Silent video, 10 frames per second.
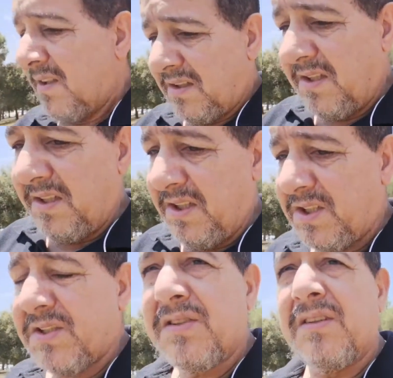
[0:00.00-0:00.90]
غادي
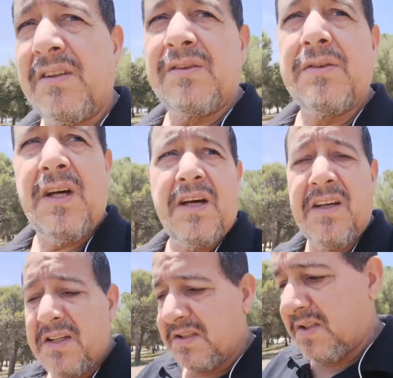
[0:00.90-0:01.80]
يعيش يعني
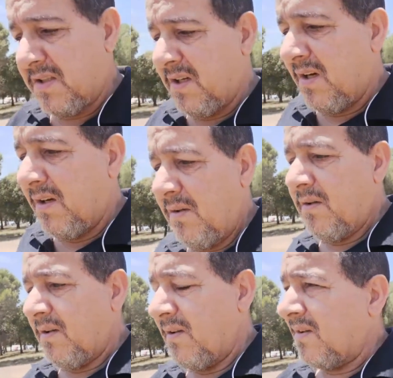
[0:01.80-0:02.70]
حياة
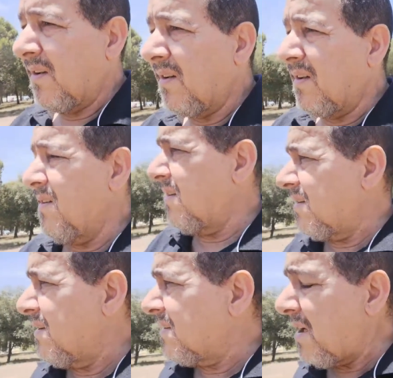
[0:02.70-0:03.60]
آه،
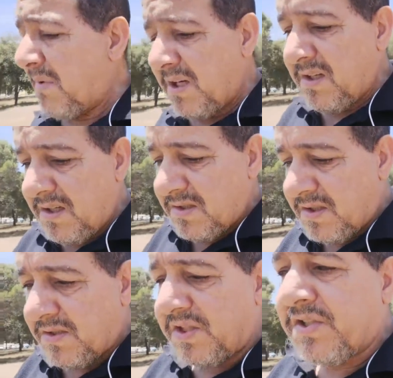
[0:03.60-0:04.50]
كما
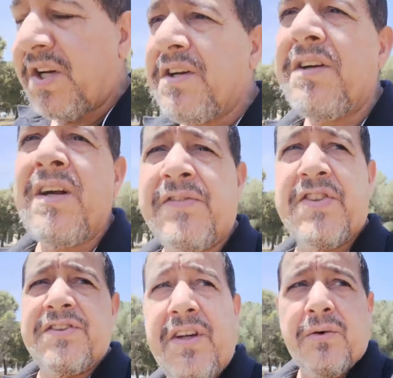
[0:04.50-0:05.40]
تشتهي
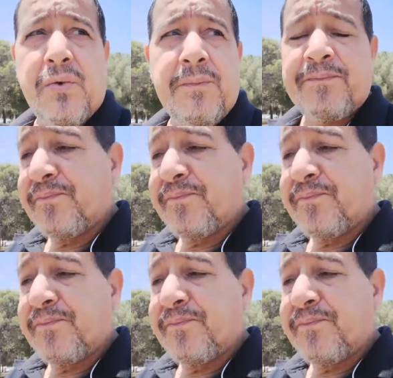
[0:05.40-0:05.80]
النفس ديالو